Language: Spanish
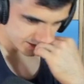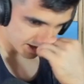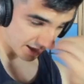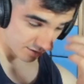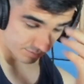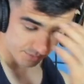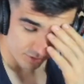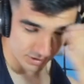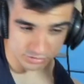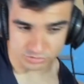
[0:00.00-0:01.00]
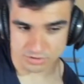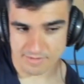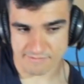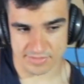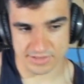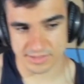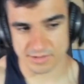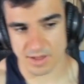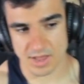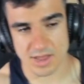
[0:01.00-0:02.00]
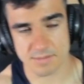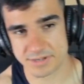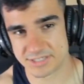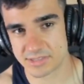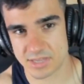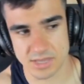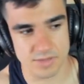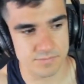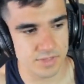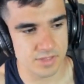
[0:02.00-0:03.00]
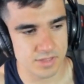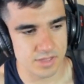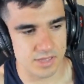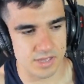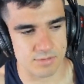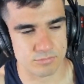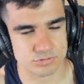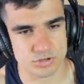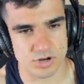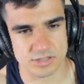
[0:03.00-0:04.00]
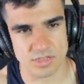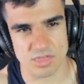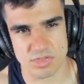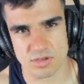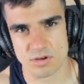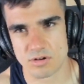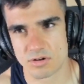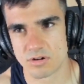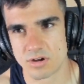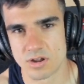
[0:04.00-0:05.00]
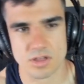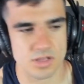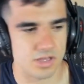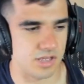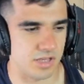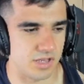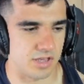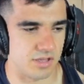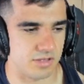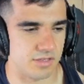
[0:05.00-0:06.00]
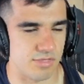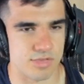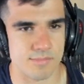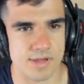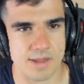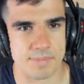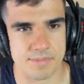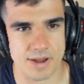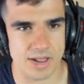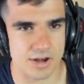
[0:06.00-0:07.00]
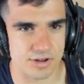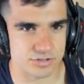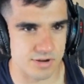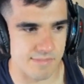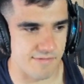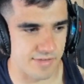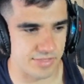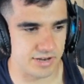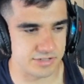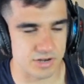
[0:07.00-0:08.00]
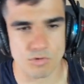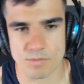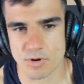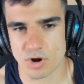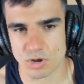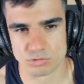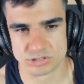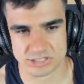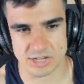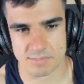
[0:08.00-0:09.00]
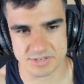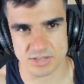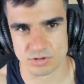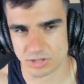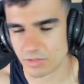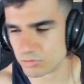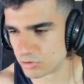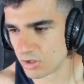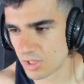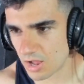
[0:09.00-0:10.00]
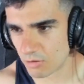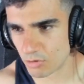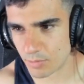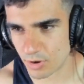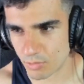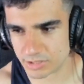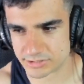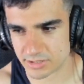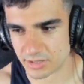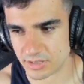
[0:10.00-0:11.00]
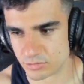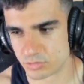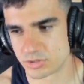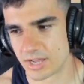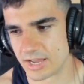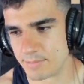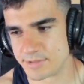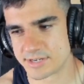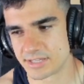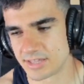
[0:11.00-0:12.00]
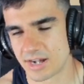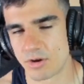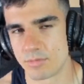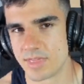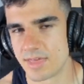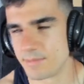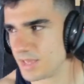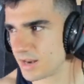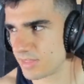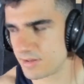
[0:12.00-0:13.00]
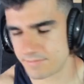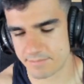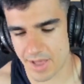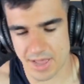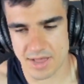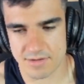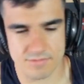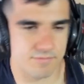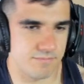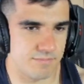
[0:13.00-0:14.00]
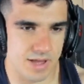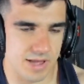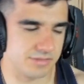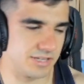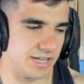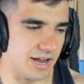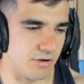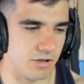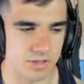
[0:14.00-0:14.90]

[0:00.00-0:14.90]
A ver, los primeros kilos son los más fáciles de bajar, pensad que eh, mucho retención... Eh, y encima las primeras calorías son las más fáciles. Al cuerpo no le gusta estar pesando tanto. Al cuerpo le cuesta. Entonces a la que le empiezas a quitar la comida de mierda, baja, baja tirado.